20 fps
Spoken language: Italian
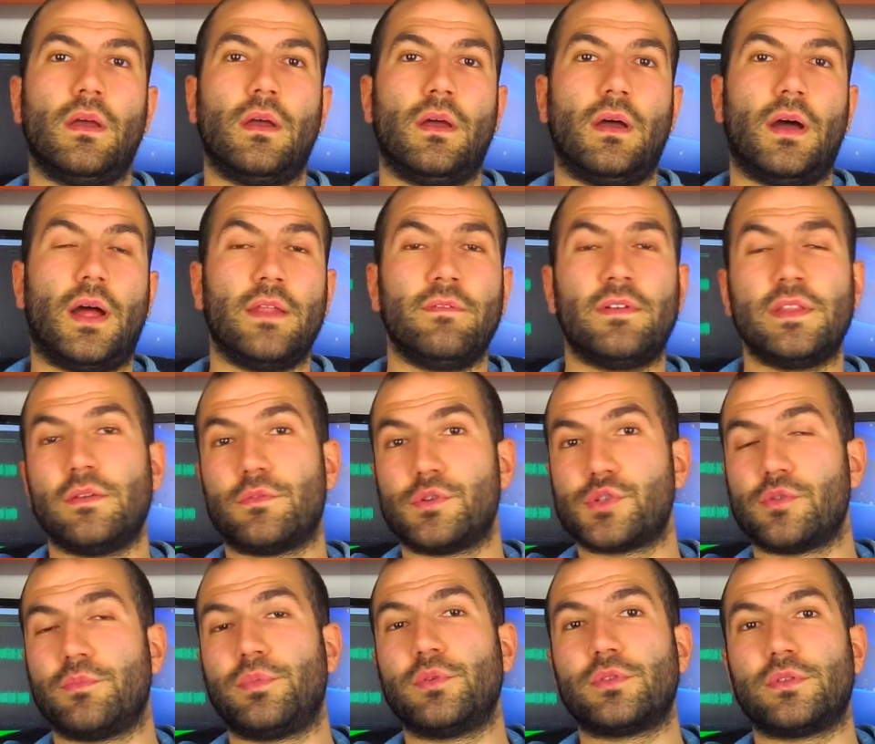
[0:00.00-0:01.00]
Arrivati a questo
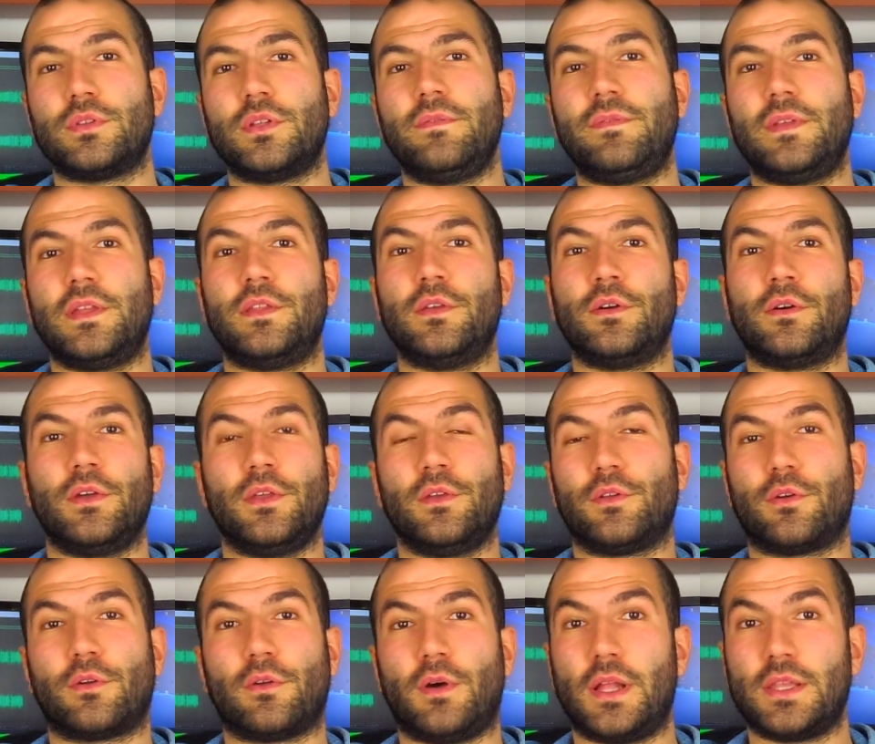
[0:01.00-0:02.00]
punto del video io non
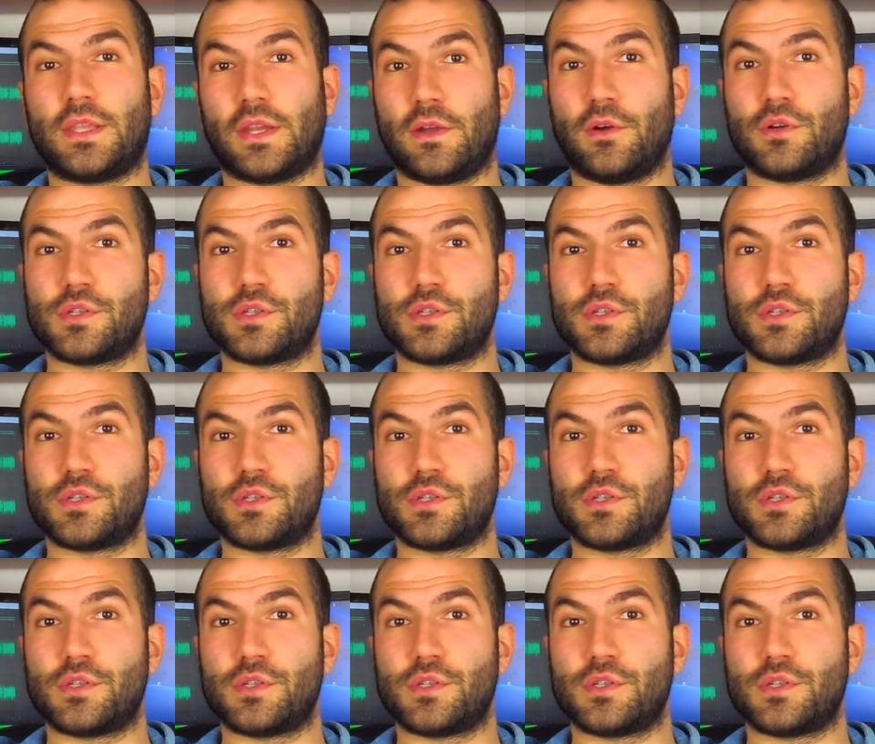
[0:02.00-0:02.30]
ho altre cose